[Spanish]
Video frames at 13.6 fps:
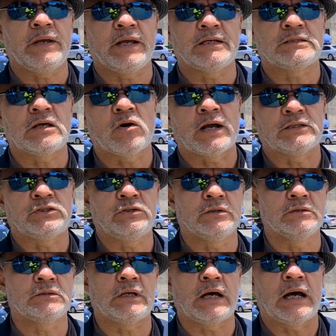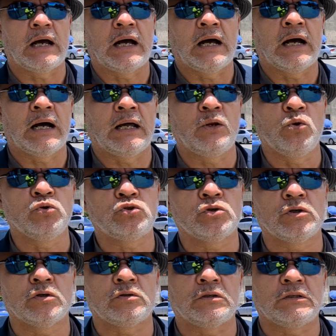en esta ocasión al
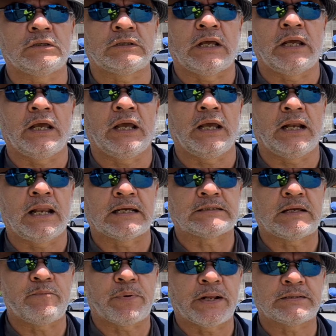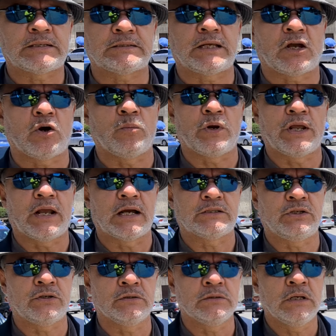uso de las empresas de
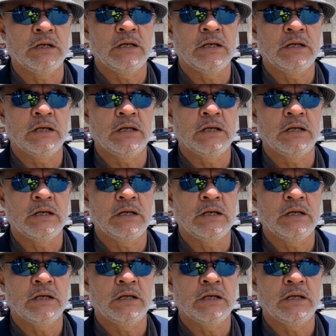comunicación